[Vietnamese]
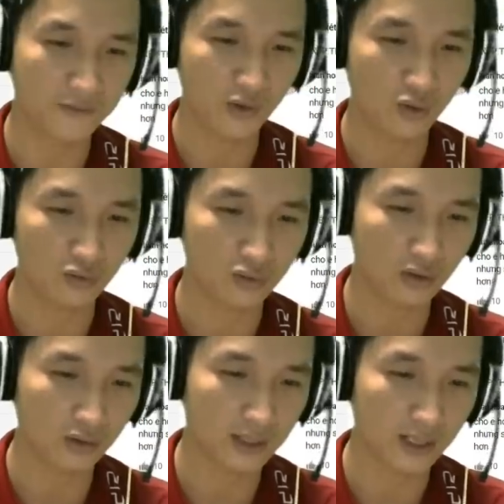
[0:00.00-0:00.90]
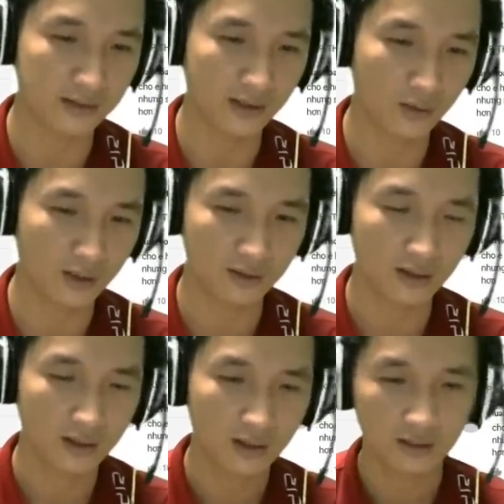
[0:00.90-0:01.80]
view nó thật là nhiều hơn.
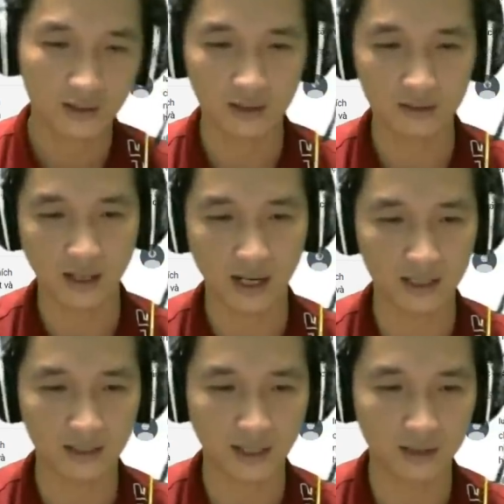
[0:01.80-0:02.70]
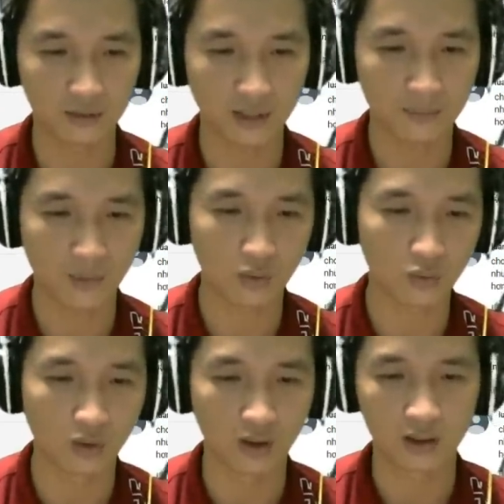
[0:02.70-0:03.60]
Cái thứ hai là thay đổi tempo
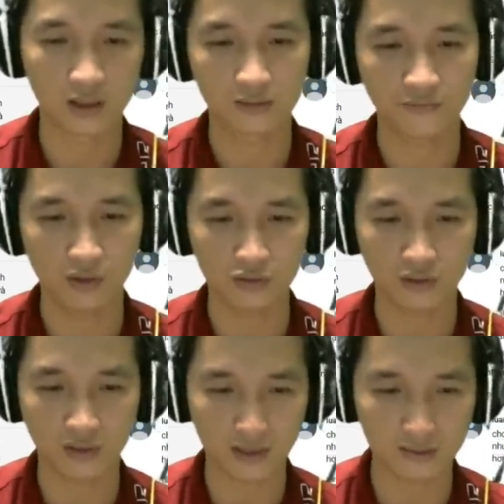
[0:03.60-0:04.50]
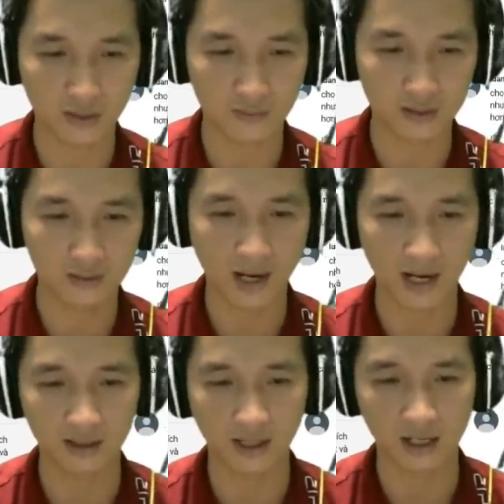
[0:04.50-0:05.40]
của view cho nó khác nhau, và thứ
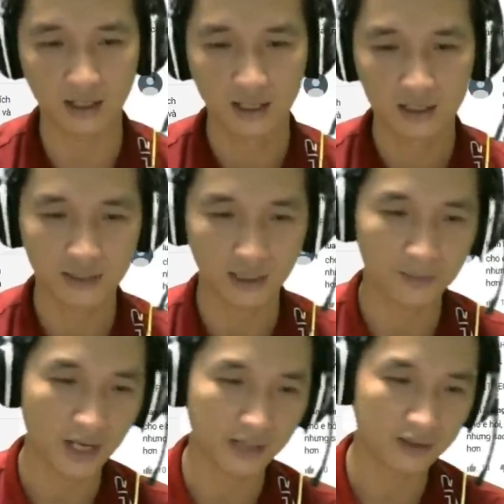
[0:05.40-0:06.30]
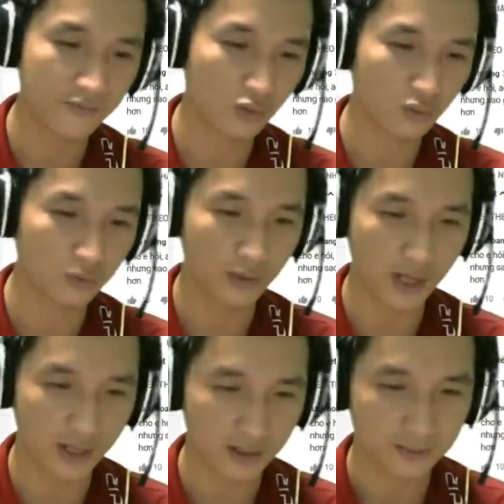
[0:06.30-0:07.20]
ba là tránh lặp lại những cái view cùng tiêu
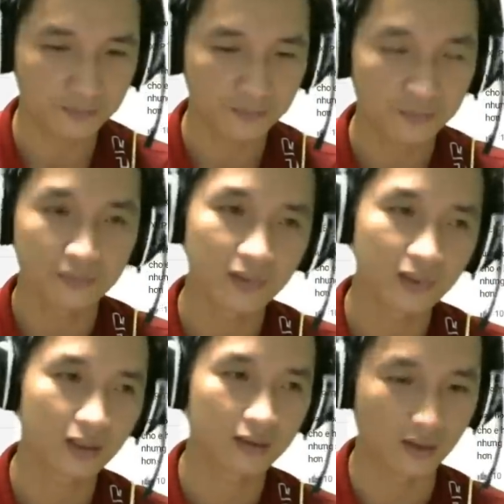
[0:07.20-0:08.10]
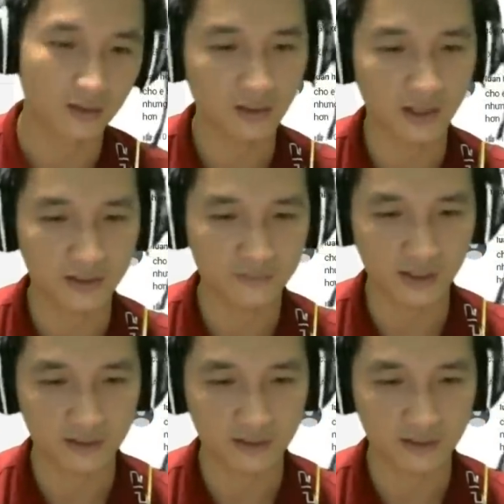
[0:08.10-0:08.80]
đề. Nó là như vậy.